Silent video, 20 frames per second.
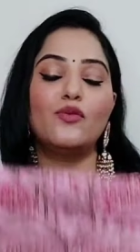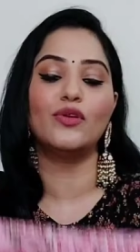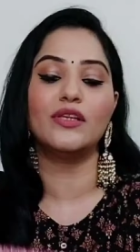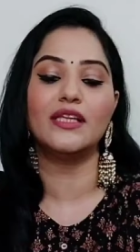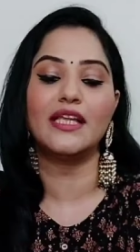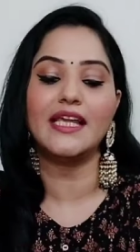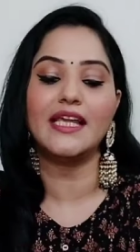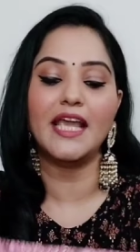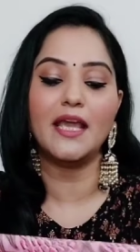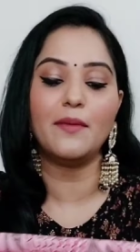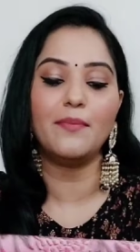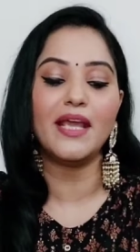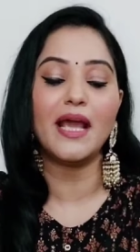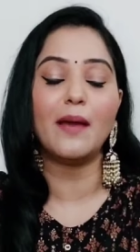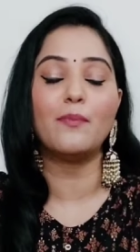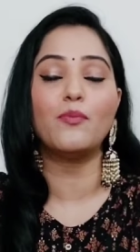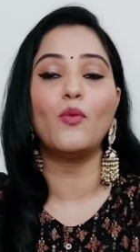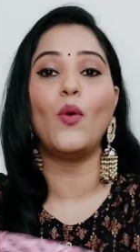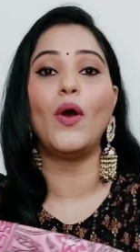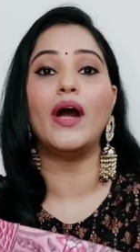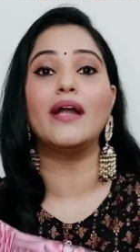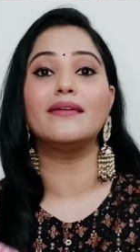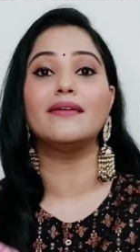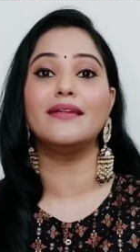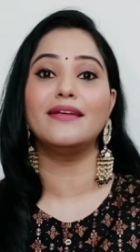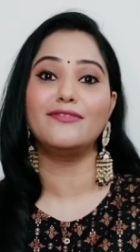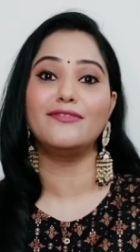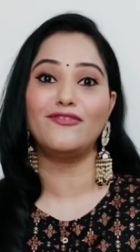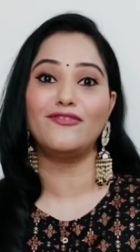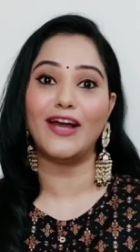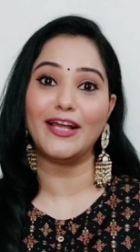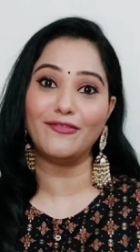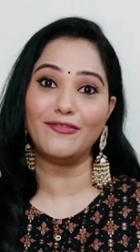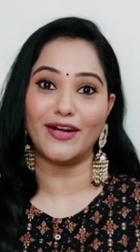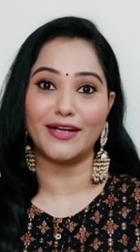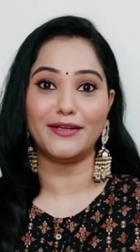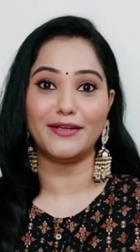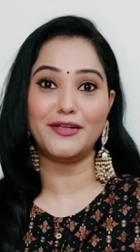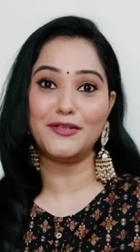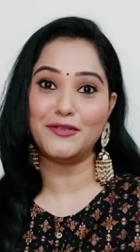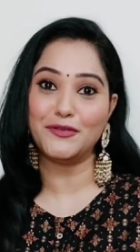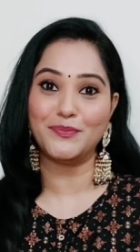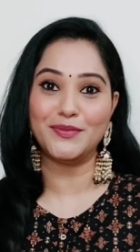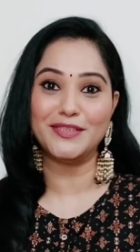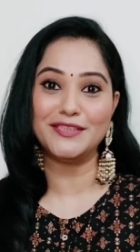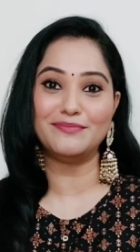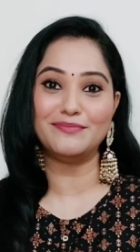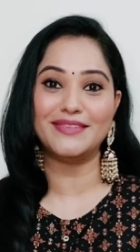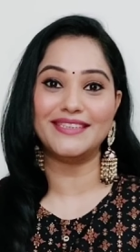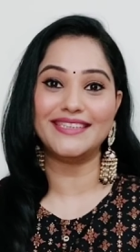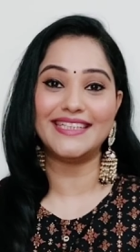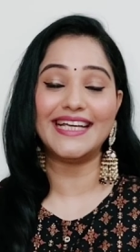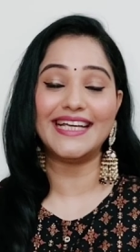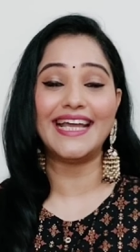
कुर्ती ये भी आपको अंडर फाइव हंड्रेड रुपीज मिलती